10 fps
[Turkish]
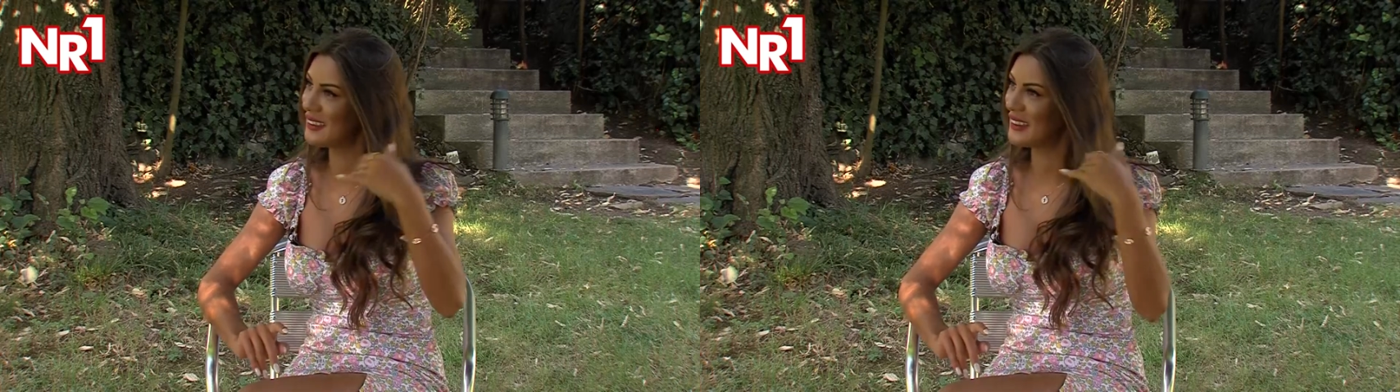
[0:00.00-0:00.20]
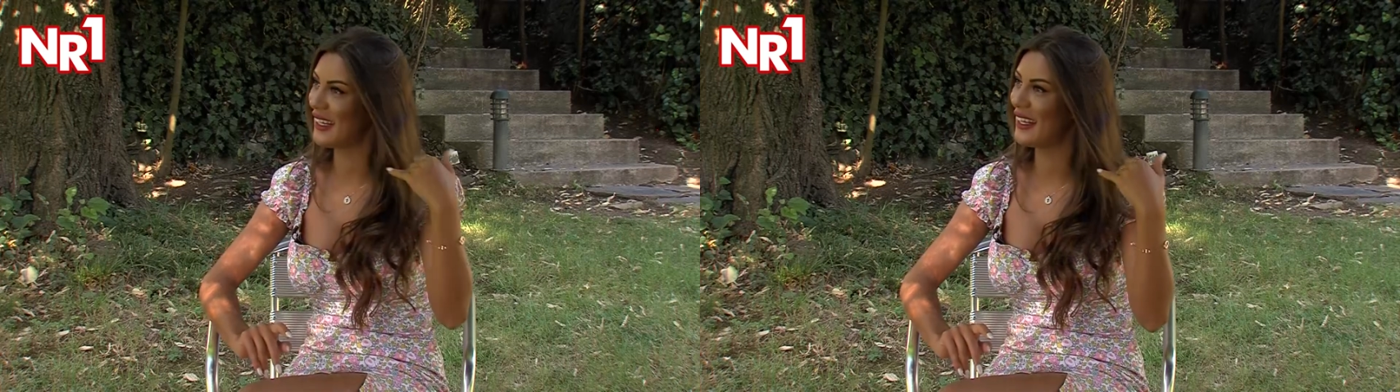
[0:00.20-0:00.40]

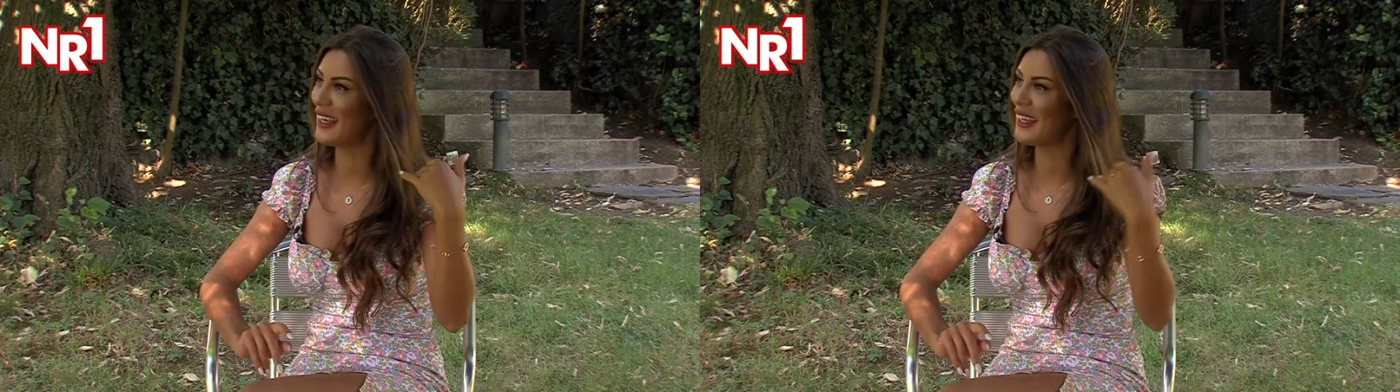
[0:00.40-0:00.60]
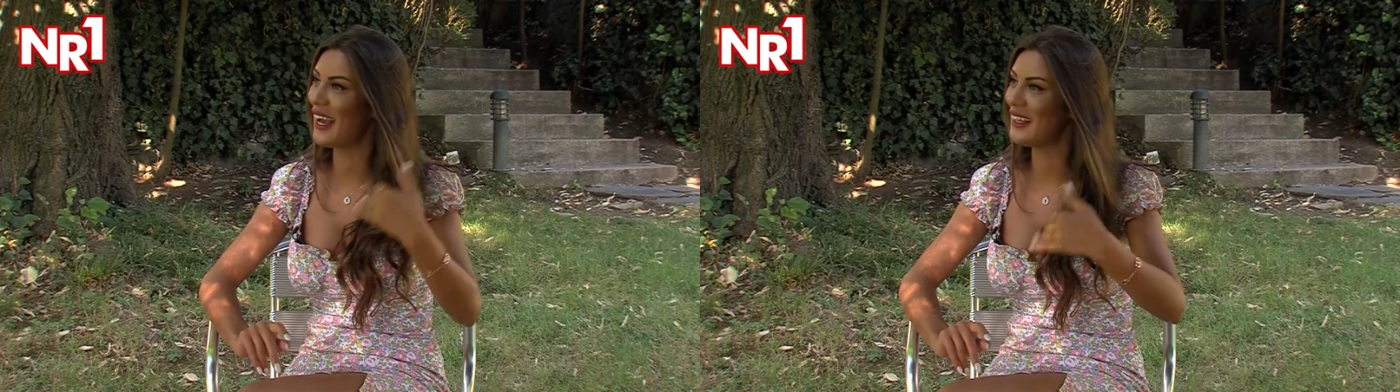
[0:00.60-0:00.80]

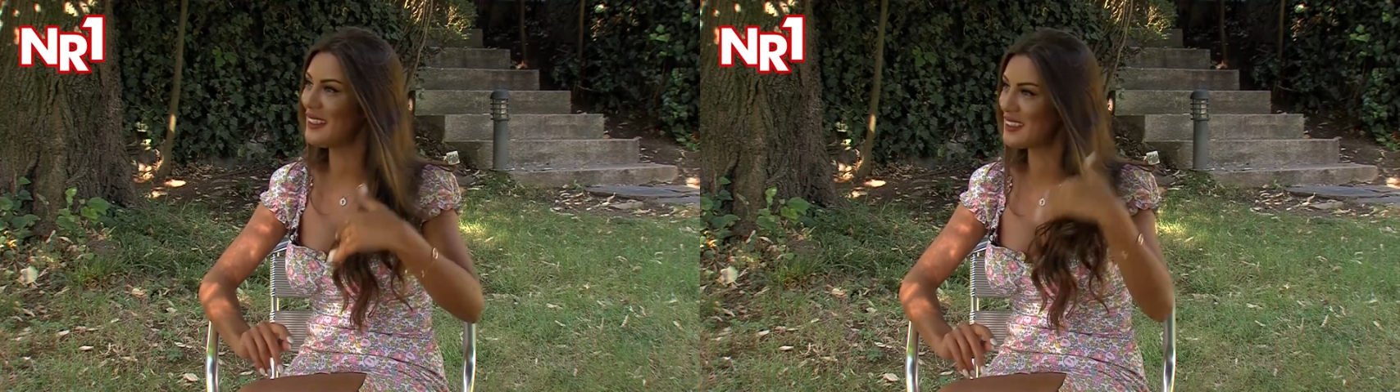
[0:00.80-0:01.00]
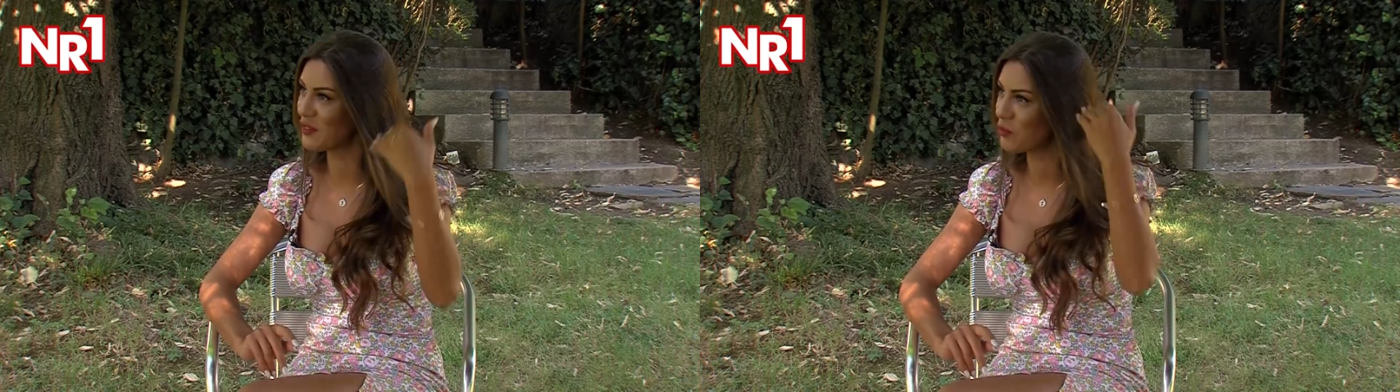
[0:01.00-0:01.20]
şeyden geldiği
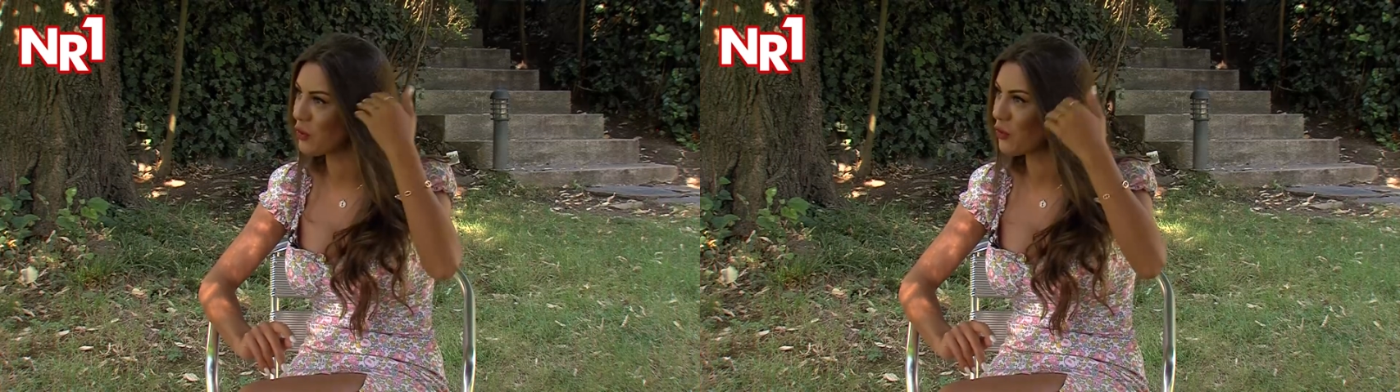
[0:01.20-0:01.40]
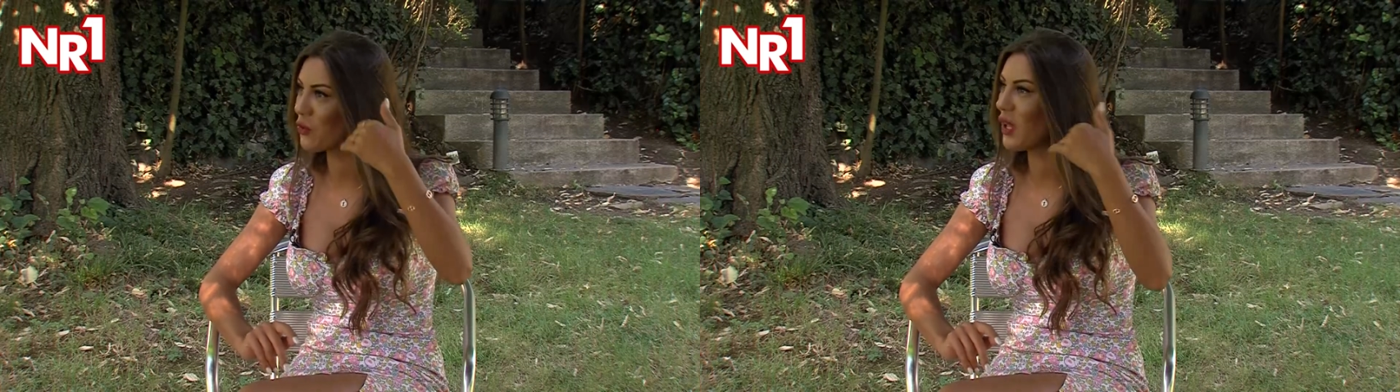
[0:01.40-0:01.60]
için
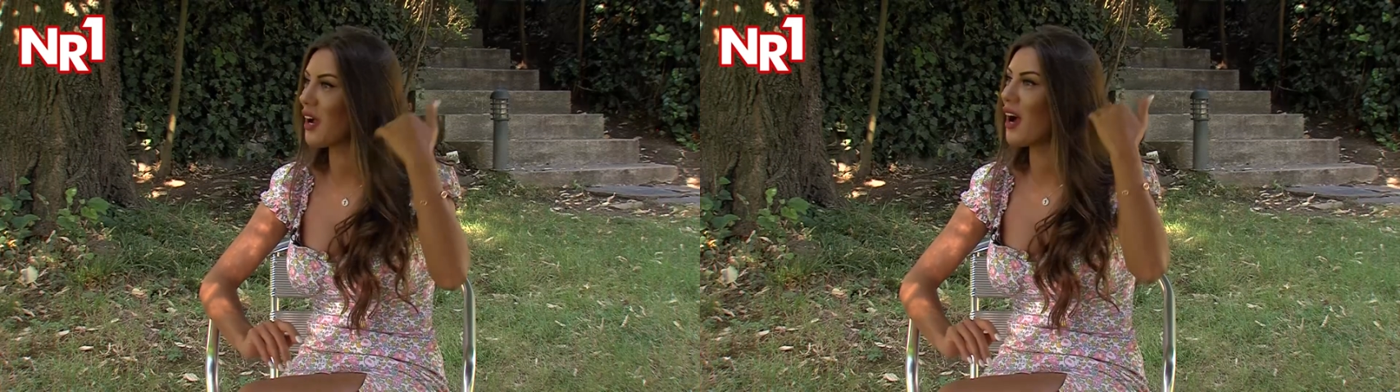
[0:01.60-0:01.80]
böyle kulak